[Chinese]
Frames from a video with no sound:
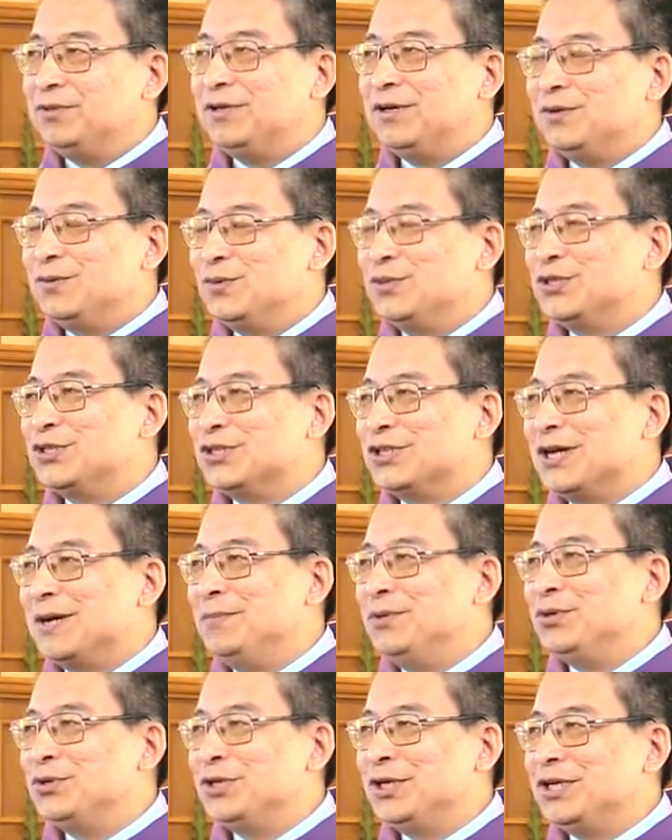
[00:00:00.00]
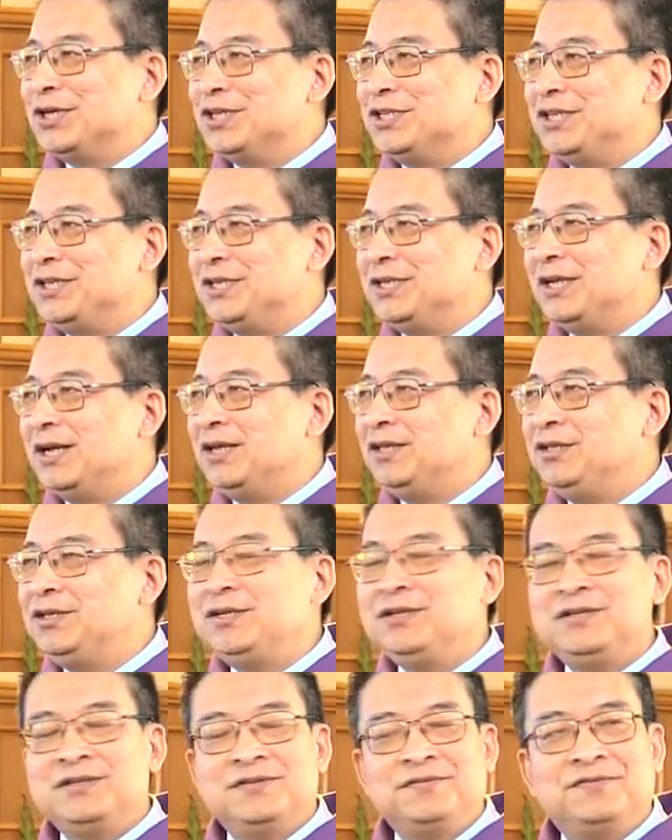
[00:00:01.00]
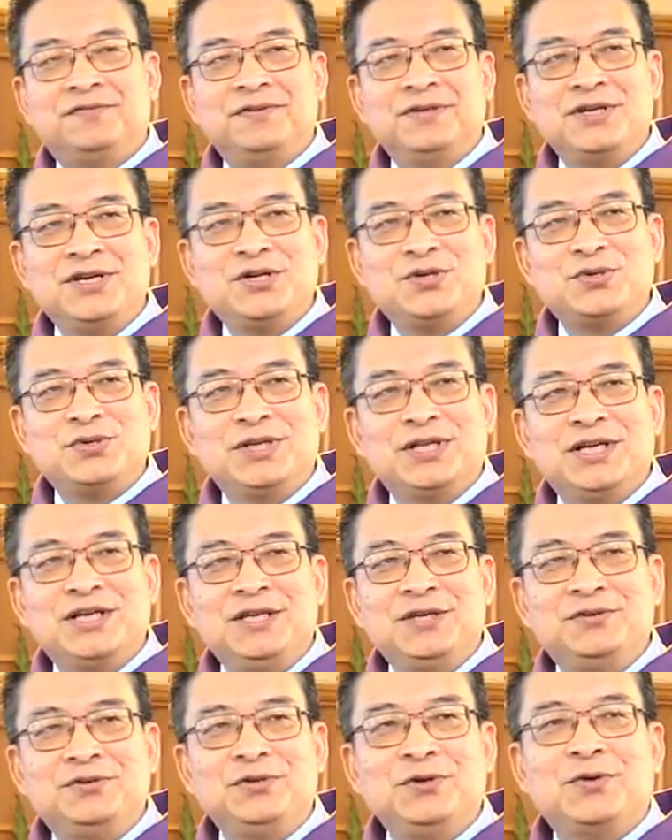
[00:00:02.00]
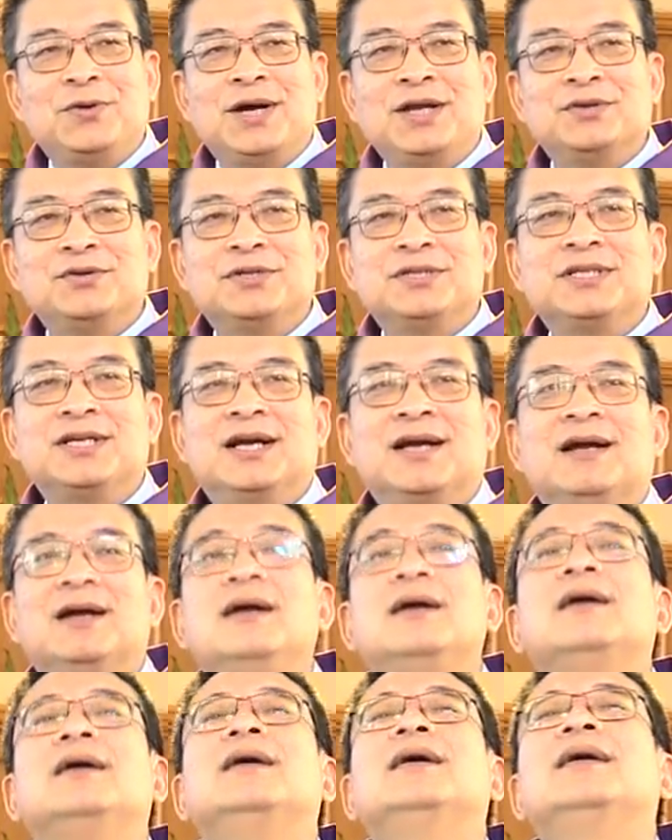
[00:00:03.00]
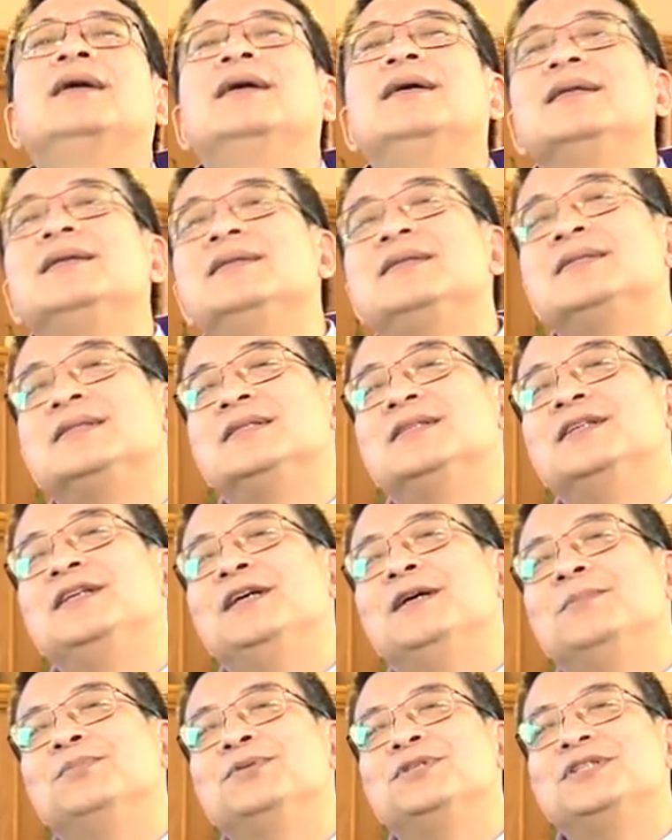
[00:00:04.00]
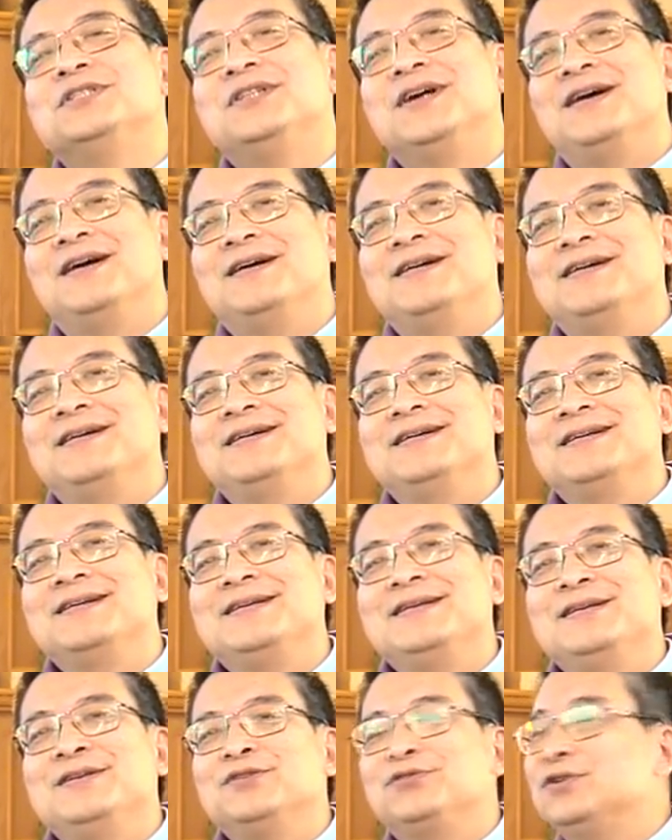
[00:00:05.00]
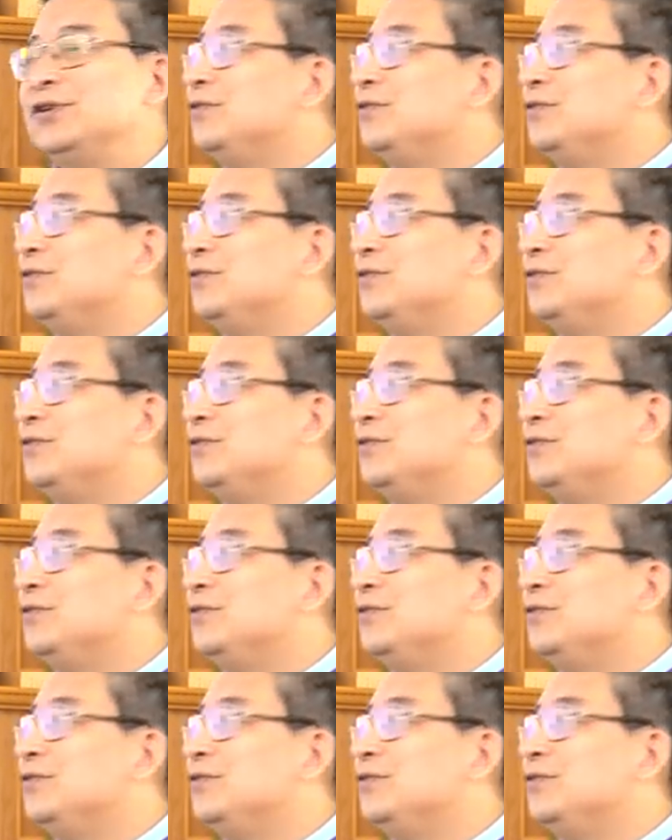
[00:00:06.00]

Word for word: 不仅如此，他们用这个信息来印证福音书上的一句话，就是“子也不知道”。